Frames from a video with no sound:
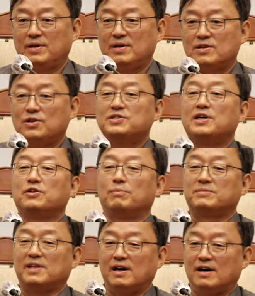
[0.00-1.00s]
형상이
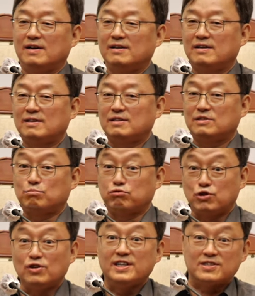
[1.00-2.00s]
없다, 지금
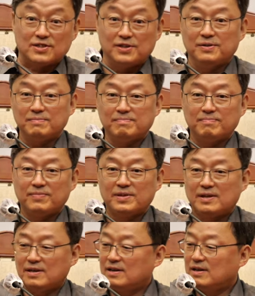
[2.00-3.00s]
부정했어요.
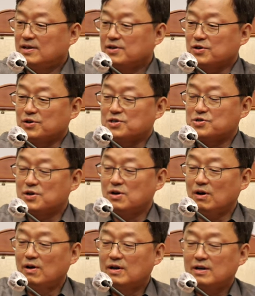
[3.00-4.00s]

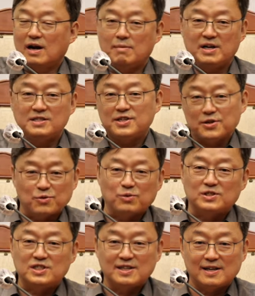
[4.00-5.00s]
그래서 까만색으로
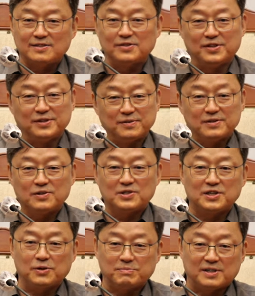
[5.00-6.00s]
칠하는 거예요.
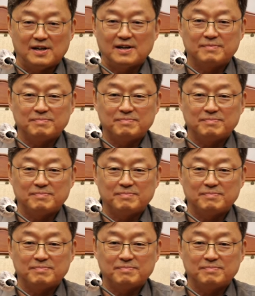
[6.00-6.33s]
형상이 없다.